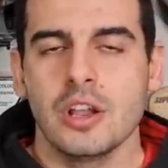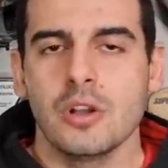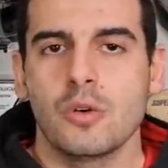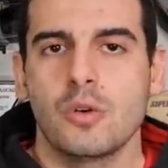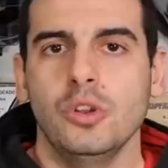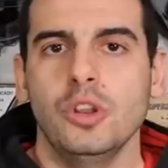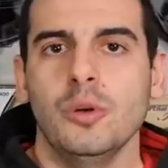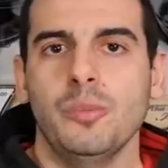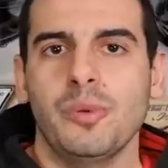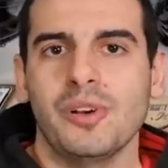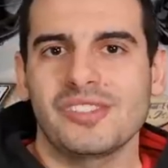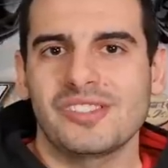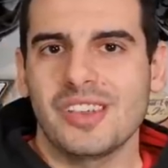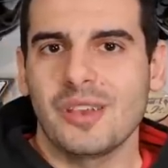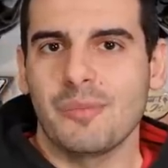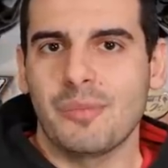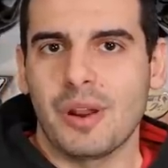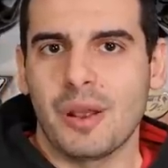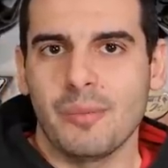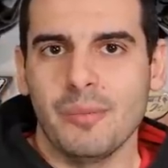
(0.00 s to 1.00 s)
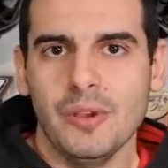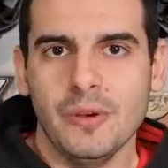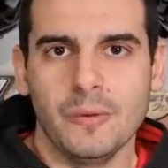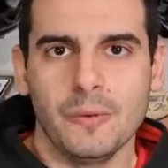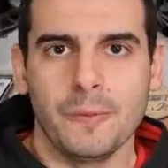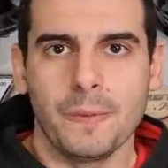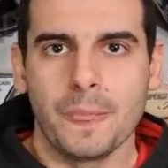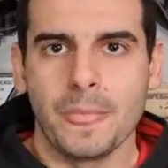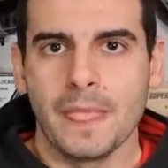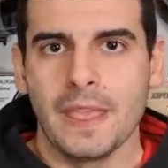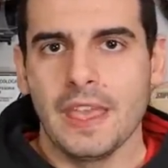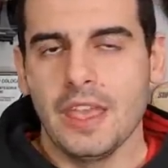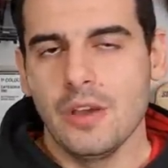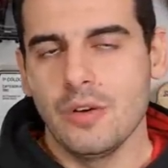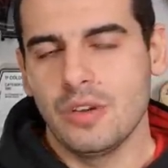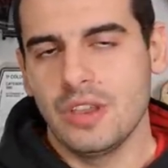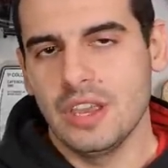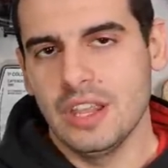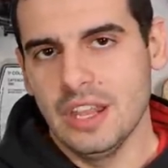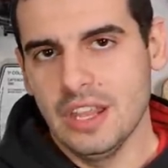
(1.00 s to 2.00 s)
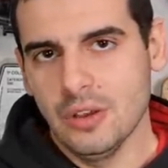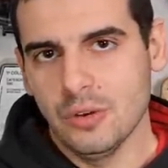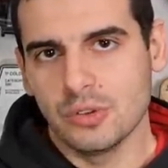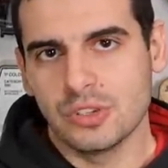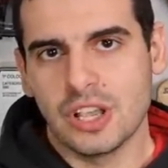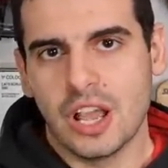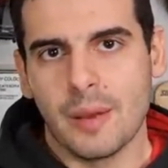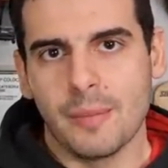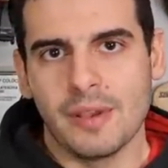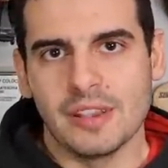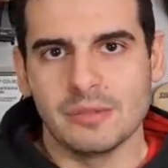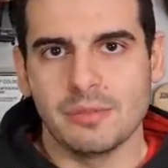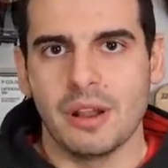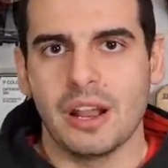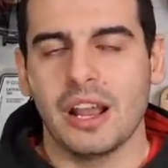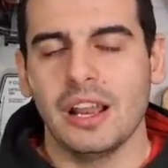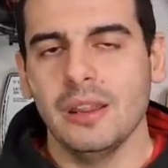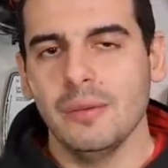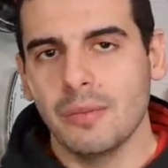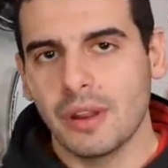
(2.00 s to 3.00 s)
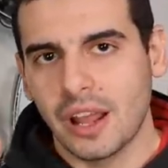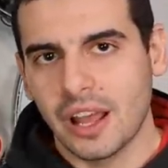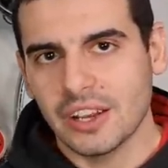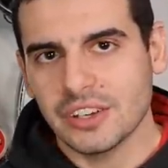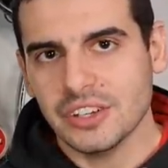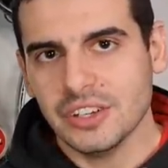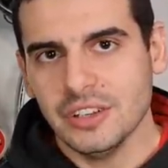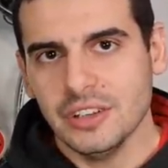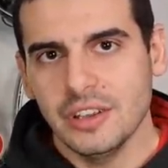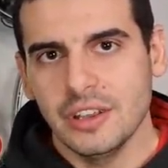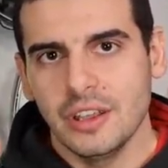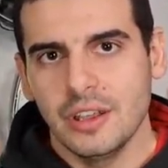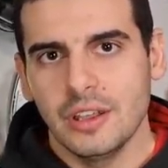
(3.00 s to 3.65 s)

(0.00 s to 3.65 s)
Quando eu passei para 1000, eu queria usar a mesma calibragem,